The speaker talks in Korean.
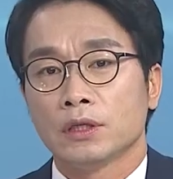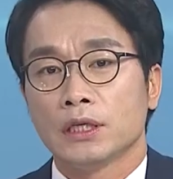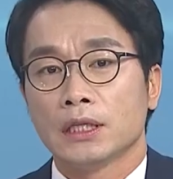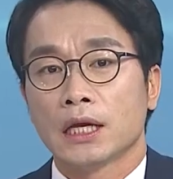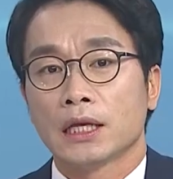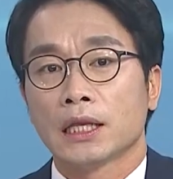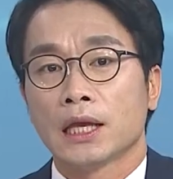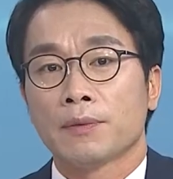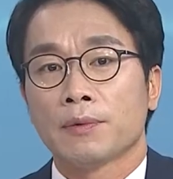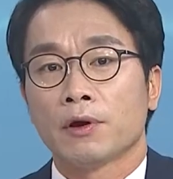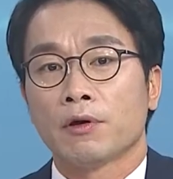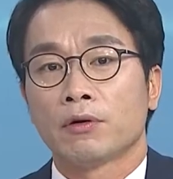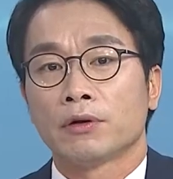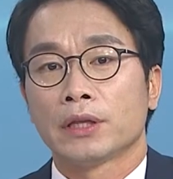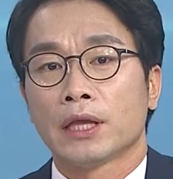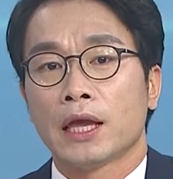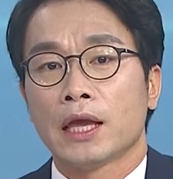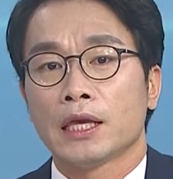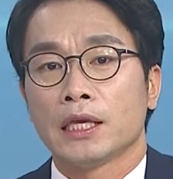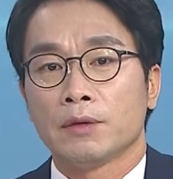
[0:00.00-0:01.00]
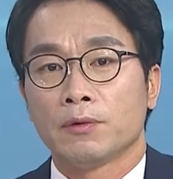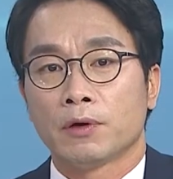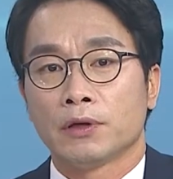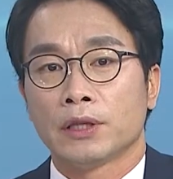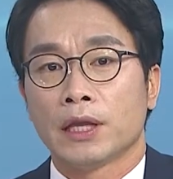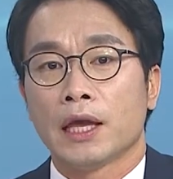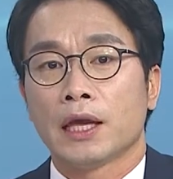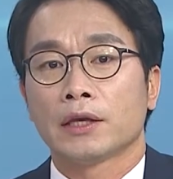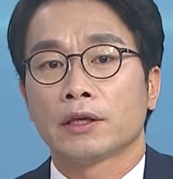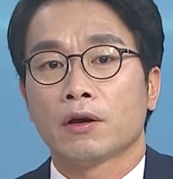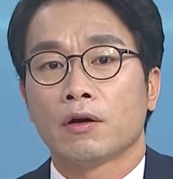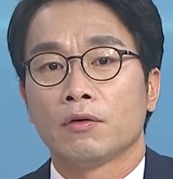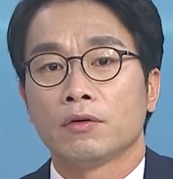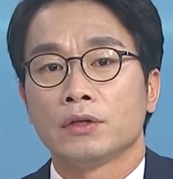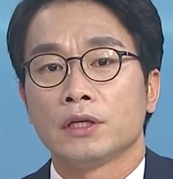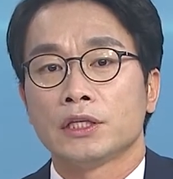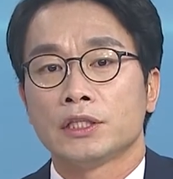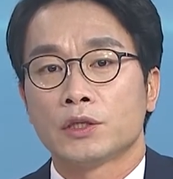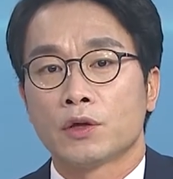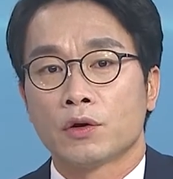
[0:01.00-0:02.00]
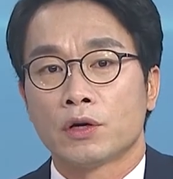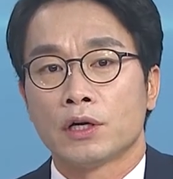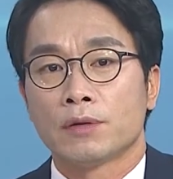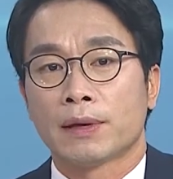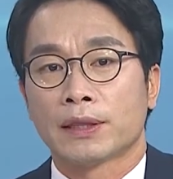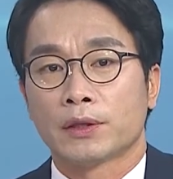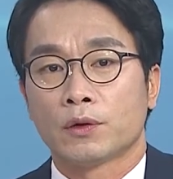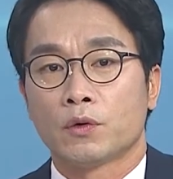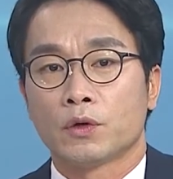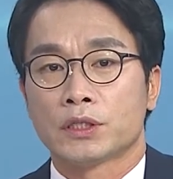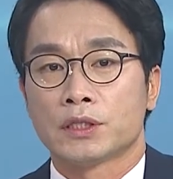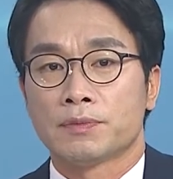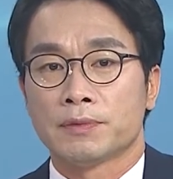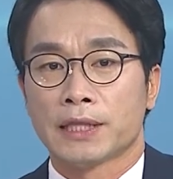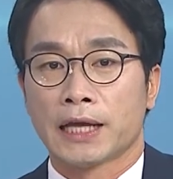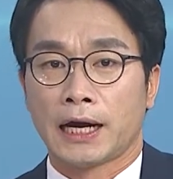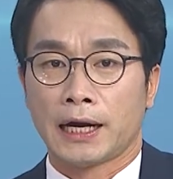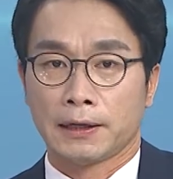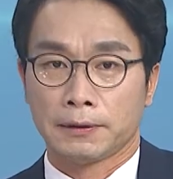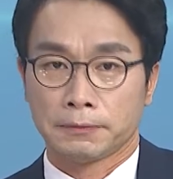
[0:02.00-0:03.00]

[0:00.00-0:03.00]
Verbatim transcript: 인하대병원에 입원해 격리 치료를 받고 있습니다.